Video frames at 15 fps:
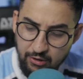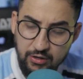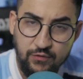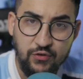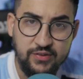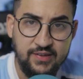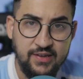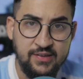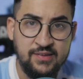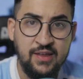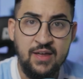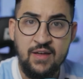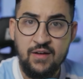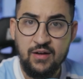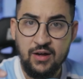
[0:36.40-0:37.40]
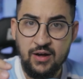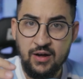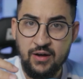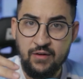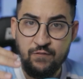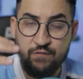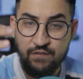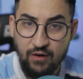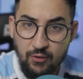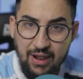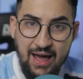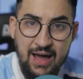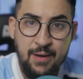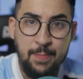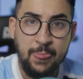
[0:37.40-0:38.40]
Quero que vocês uh,
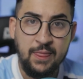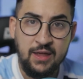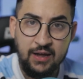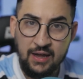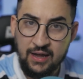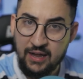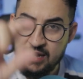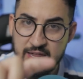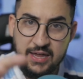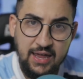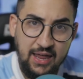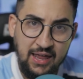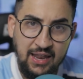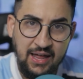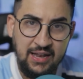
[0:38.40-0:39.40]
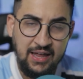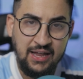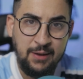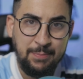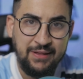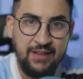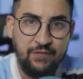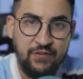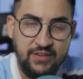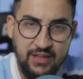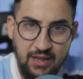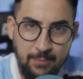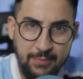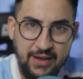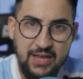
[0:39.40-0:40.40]
vão lá, cliquem ali para
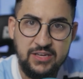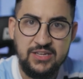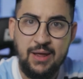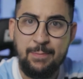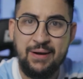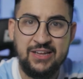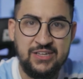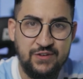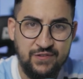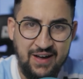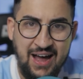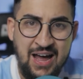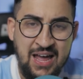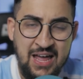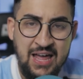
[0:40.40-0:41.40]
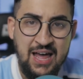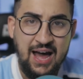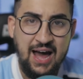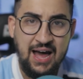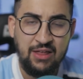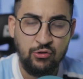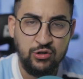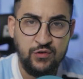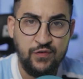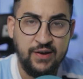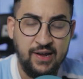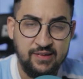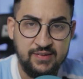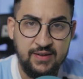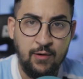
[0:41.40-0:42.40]
definir lembrete, né, para ativar a
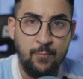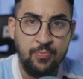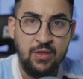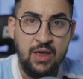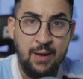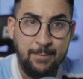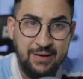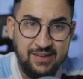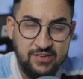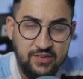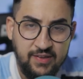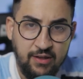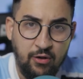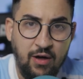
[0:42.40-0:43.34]
notificação para as